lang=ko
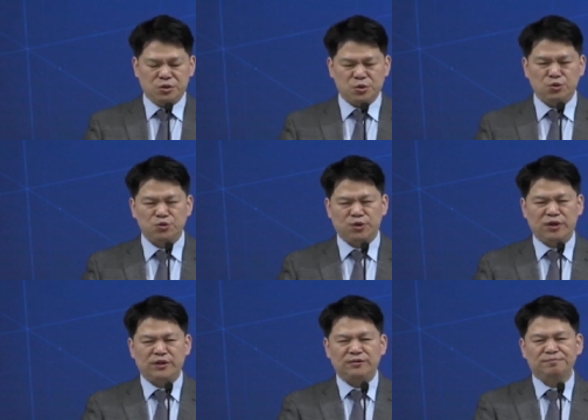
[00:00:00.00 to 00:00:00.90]

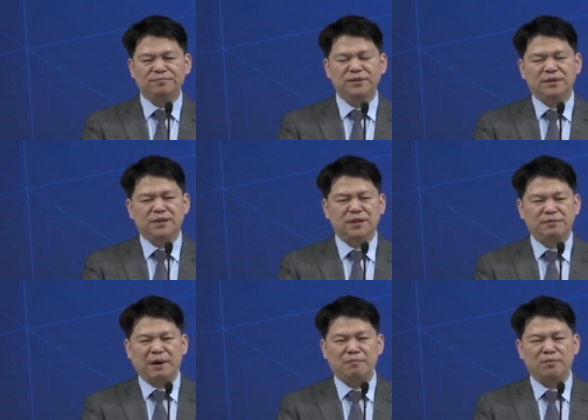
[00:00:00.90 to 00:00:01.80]
용서하는 이
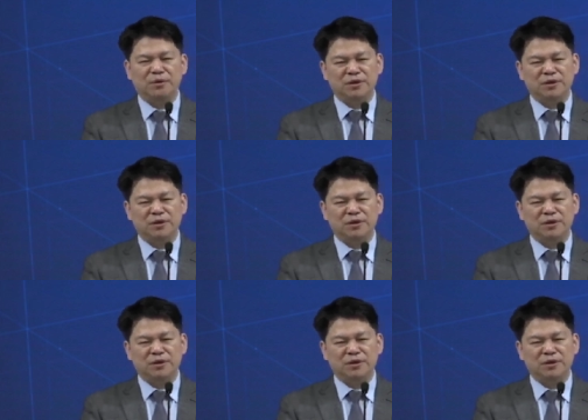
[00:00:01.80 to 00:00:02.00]
방법,